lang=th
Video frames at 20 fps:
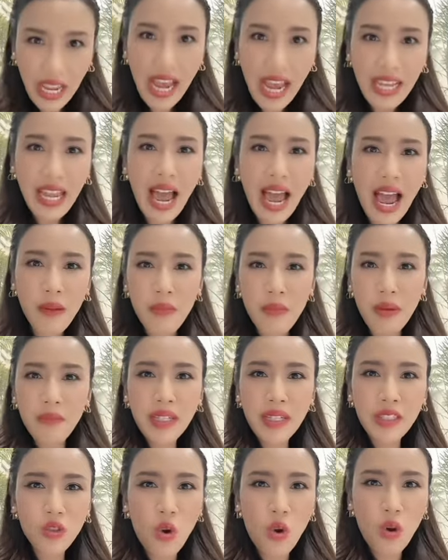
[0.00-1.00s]
คือท่าทางเหมื
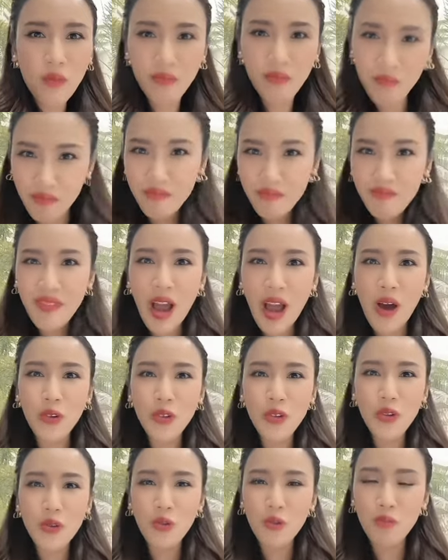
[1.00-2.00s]
อนบิ๊กโจ๊ก
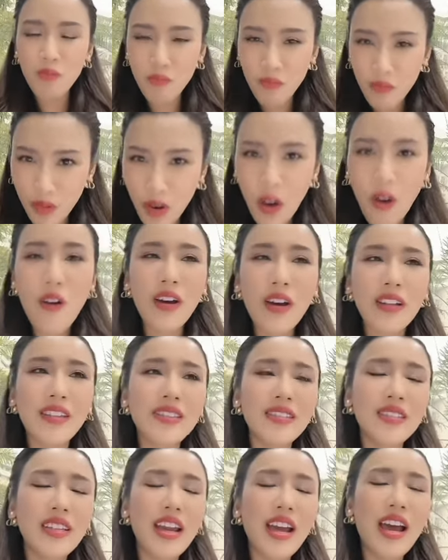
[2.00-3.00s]
เอาอยู่กอด
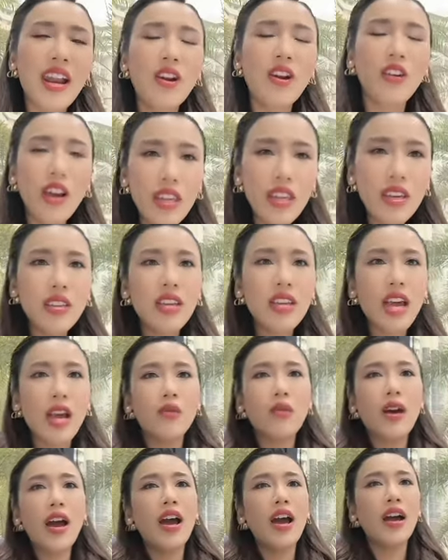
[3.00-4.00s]
นะคะแล้วก็ยืน
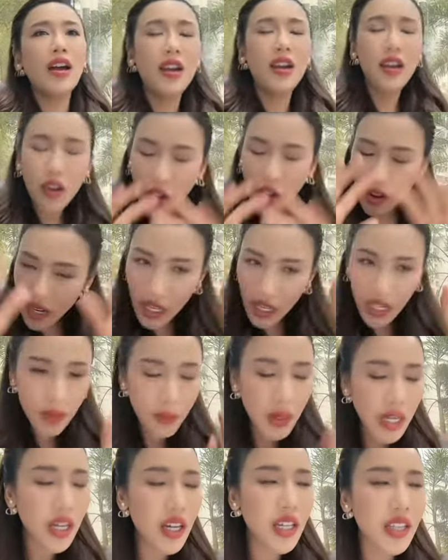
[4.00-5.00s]
ยันว่าก่อนหน้า
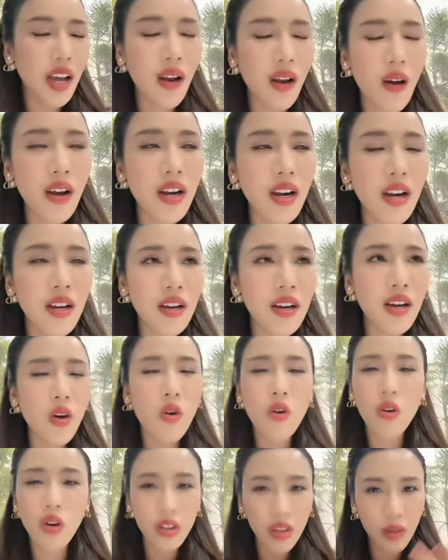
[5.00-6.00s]
นี้ไม่เคยทะเลาะกกันเลย
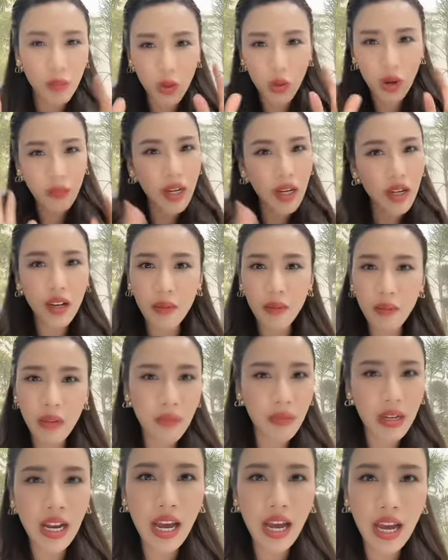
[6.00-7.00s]
องค์กรตำรวจไม่เคย
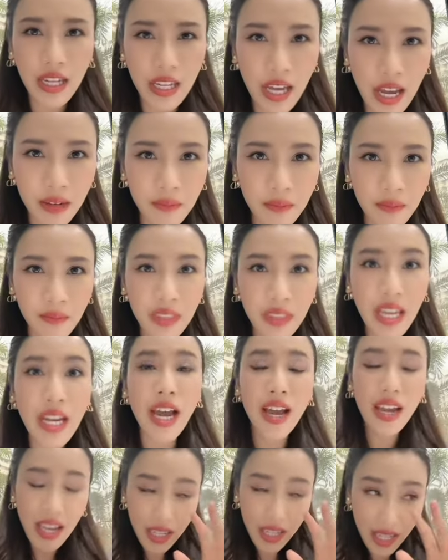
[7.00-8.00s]
มีปัญหากัน
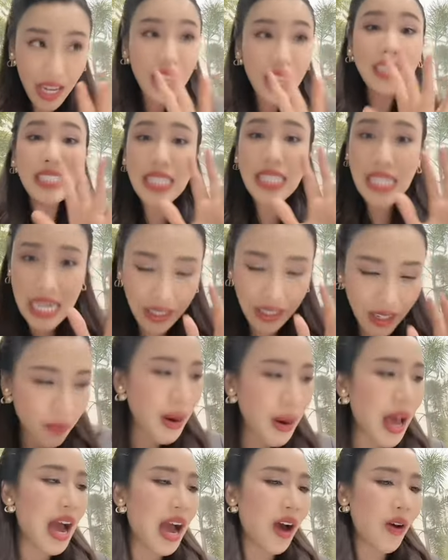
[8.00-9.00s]
นะคะทีนี้จริงห
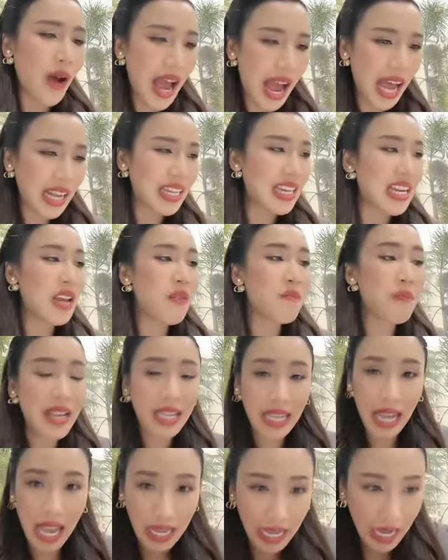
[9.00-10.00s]
รือเปล่าอ่ะทีนี้
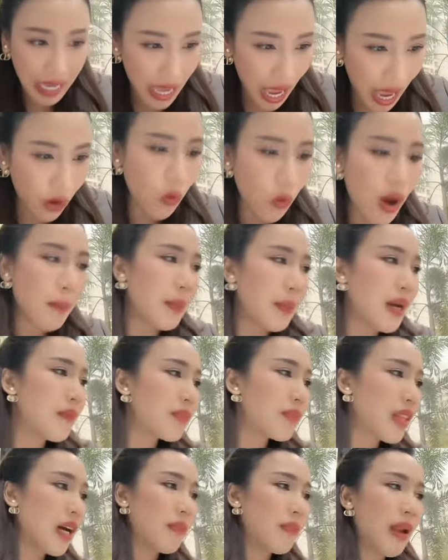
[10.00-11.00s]
เป็นการขยายความ
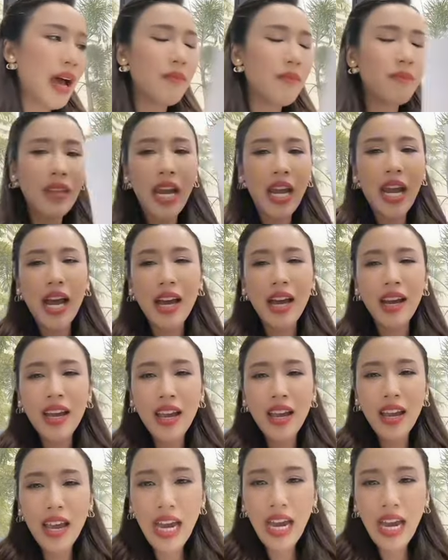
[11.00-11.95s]
เพิ่มเติมแล้วนะคะ